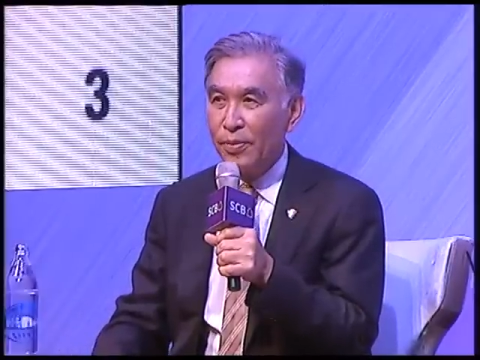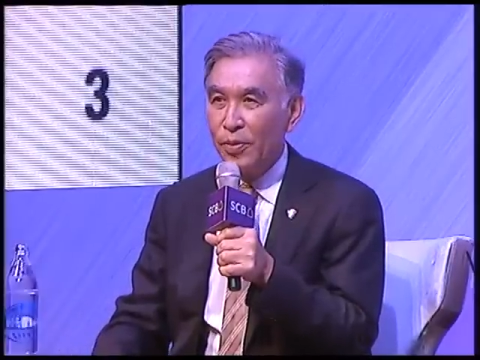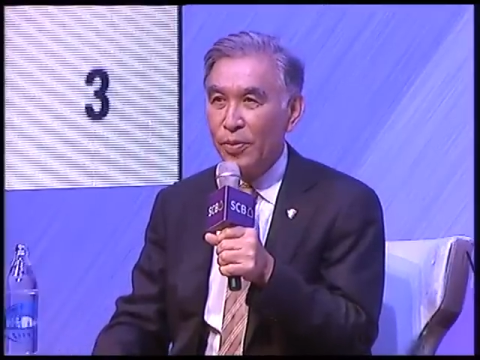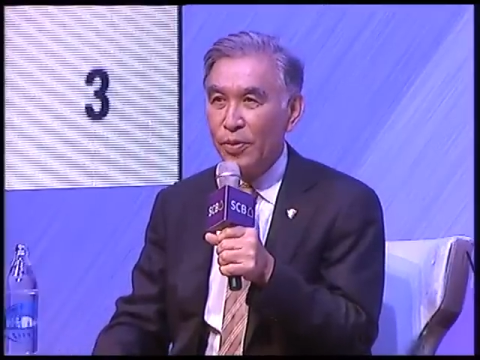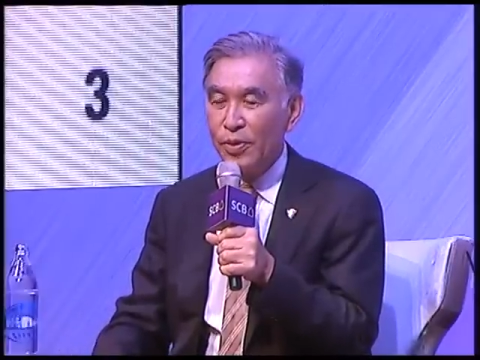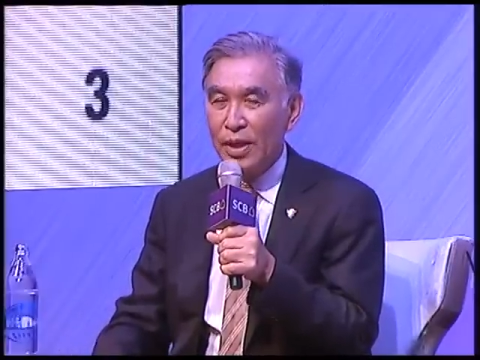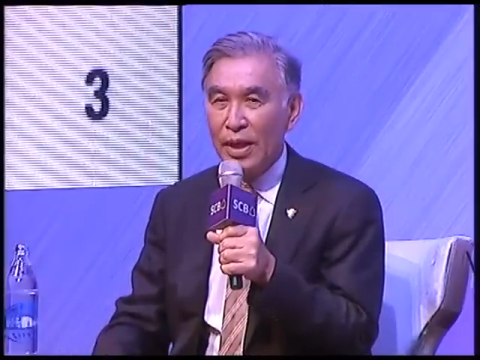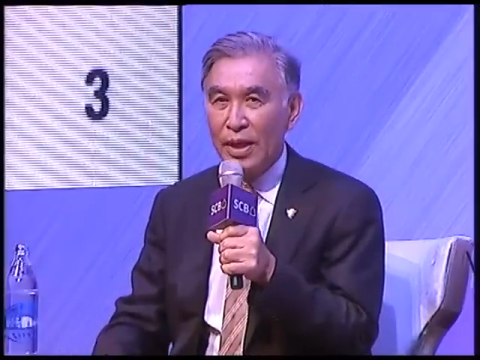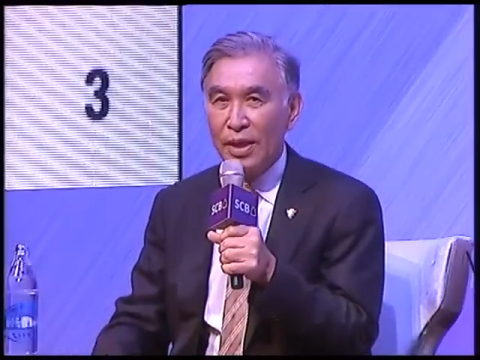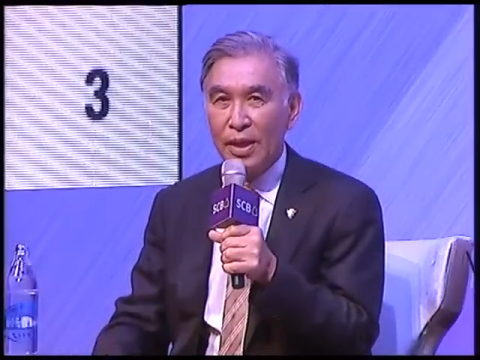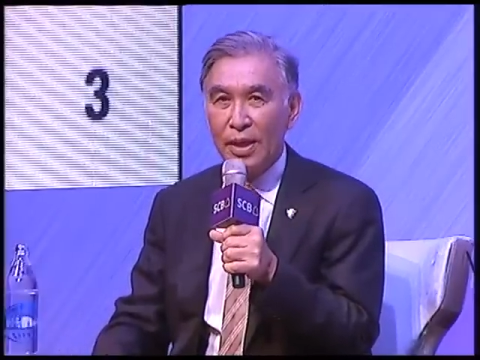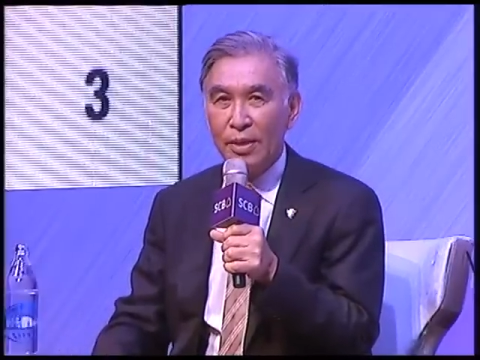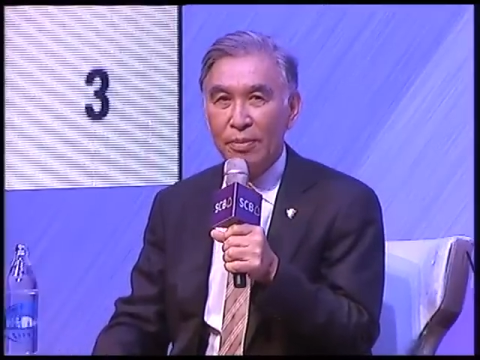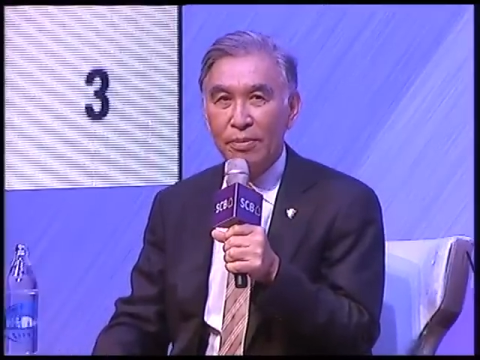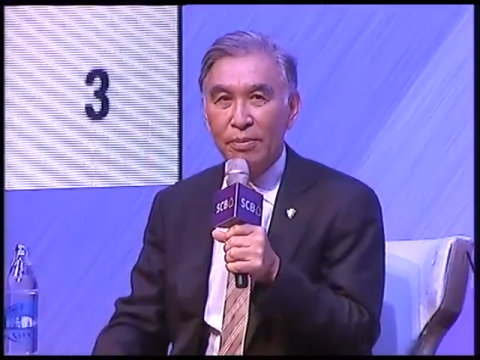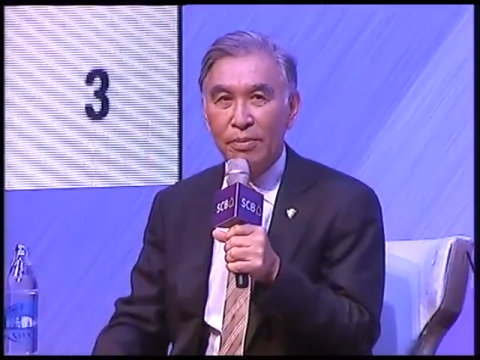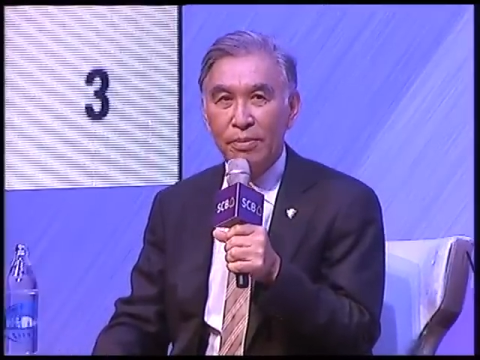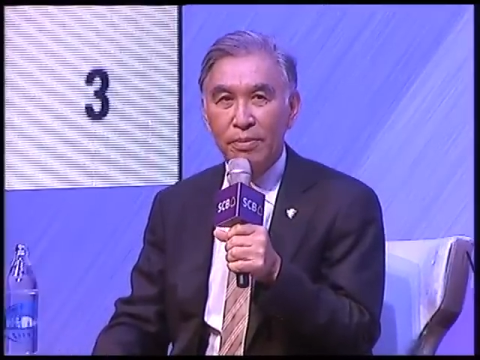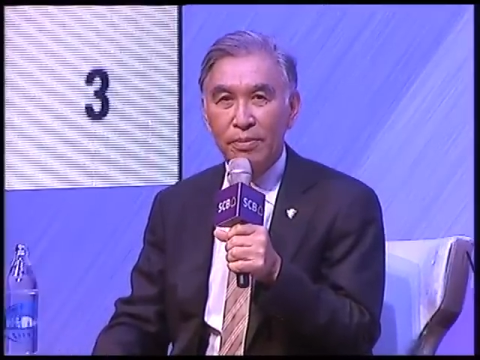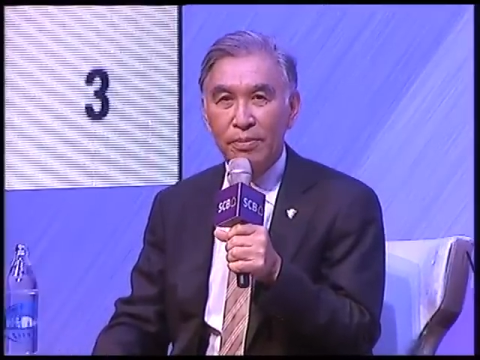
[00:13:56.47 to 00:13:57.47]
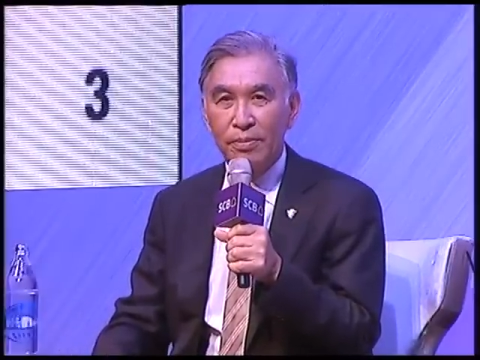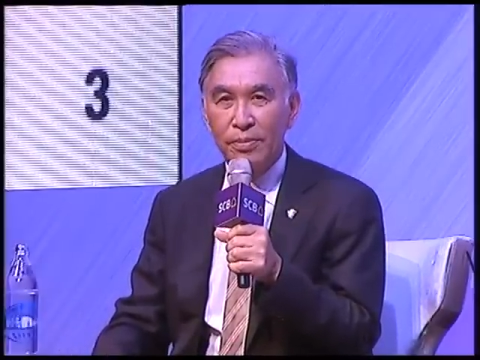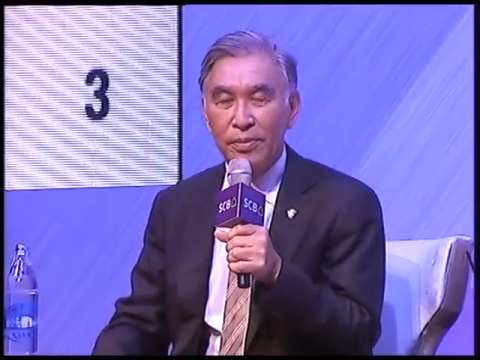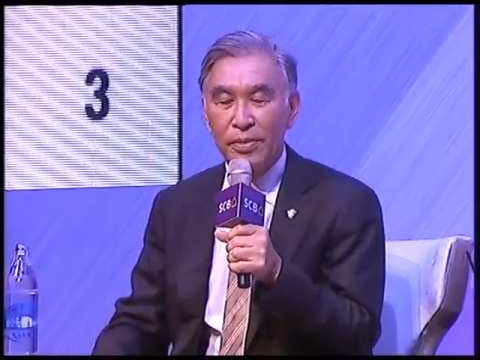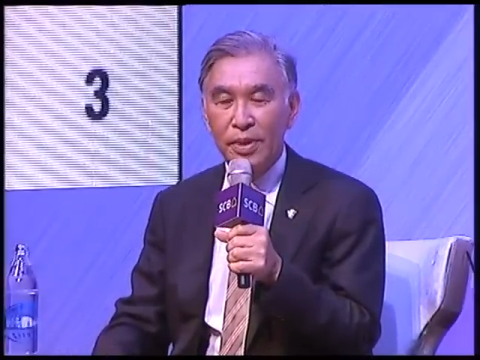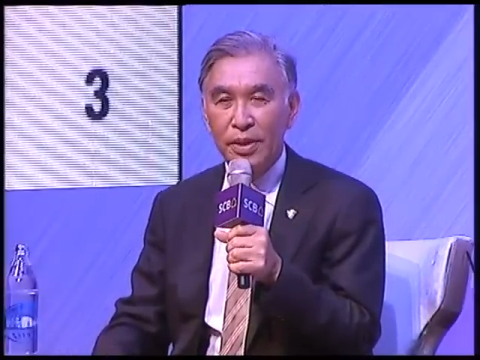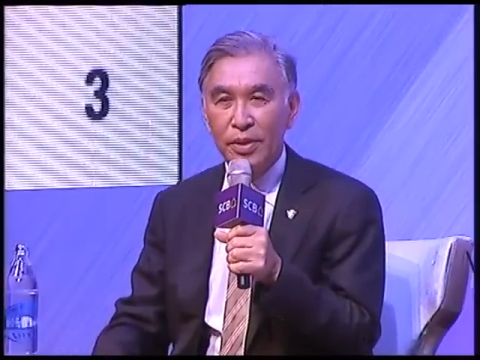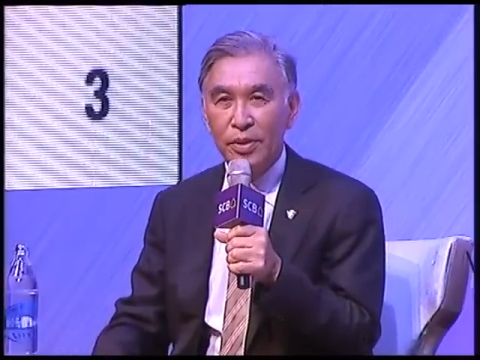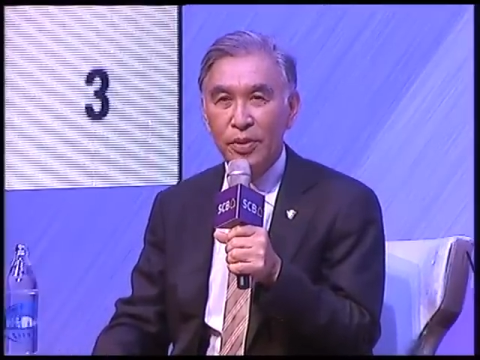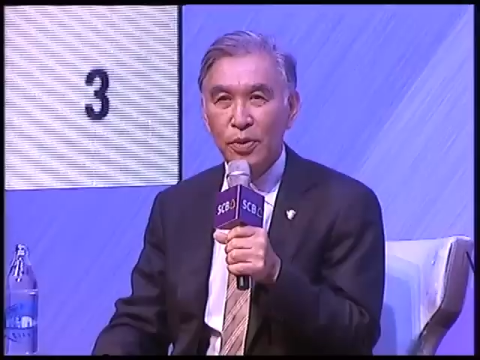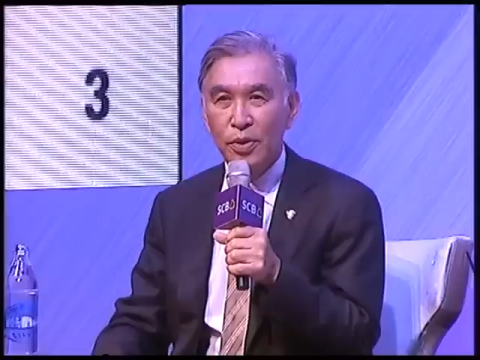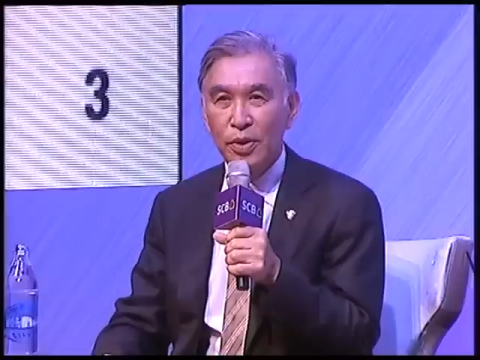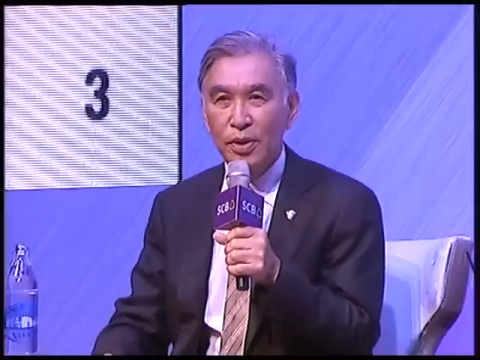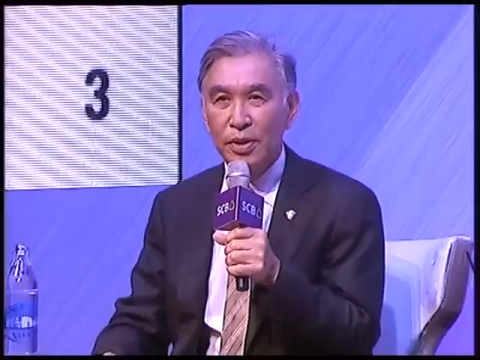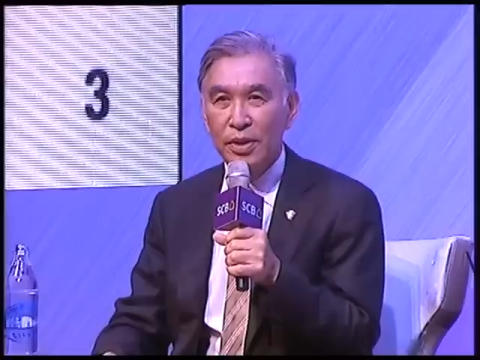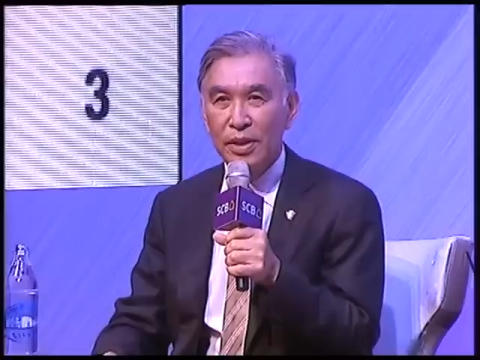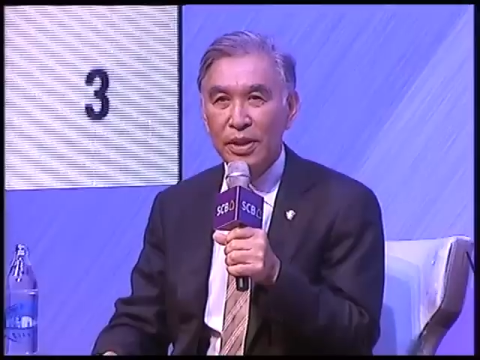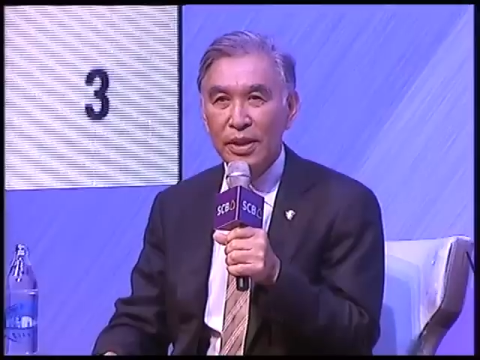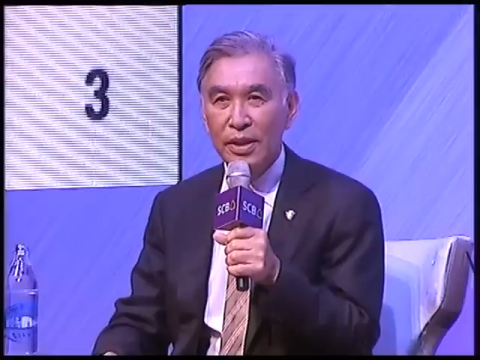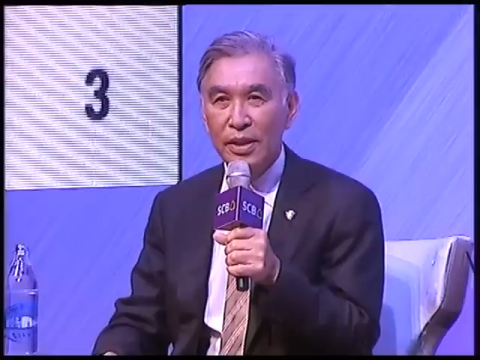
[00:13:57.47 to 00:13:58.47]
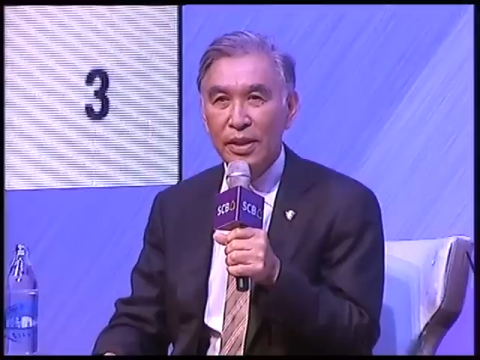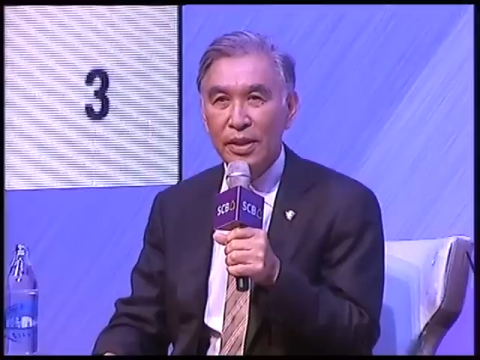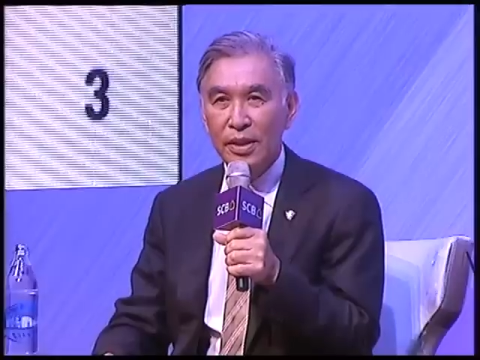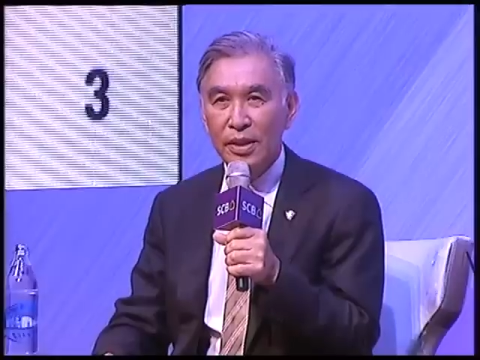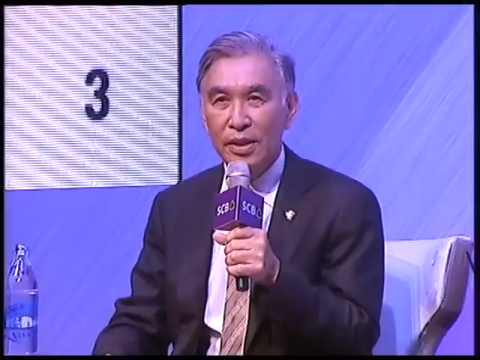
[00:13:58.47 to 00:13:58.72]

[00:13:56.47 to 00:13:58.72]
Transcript: อุตสาหกรรมในช่วงที่